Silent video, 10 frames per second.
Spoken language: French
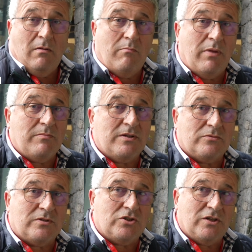belle
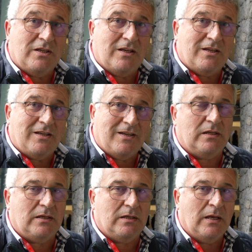maison CGT
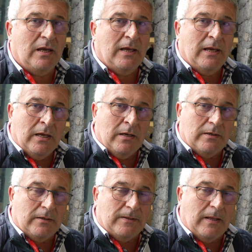qui
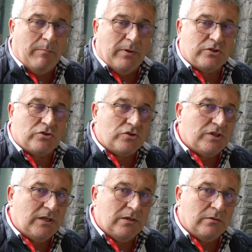n'a pas
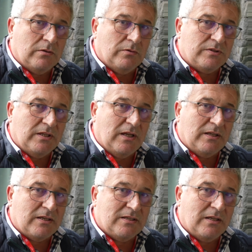changé ces
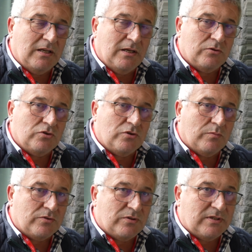dernières années
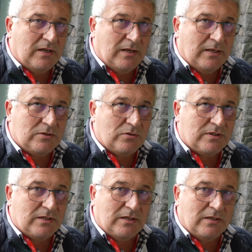justement sur ses, sur
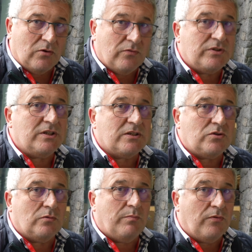ses
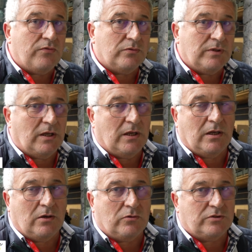revendications profondes
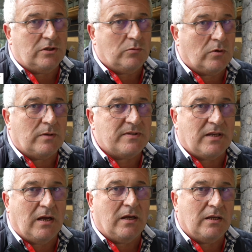et continuons comme
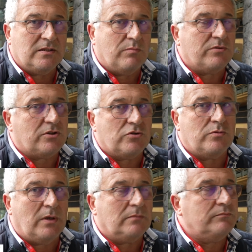ça et c'est pour ça que je
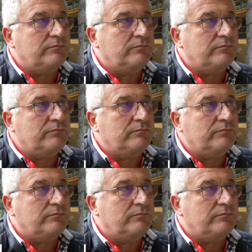suis là.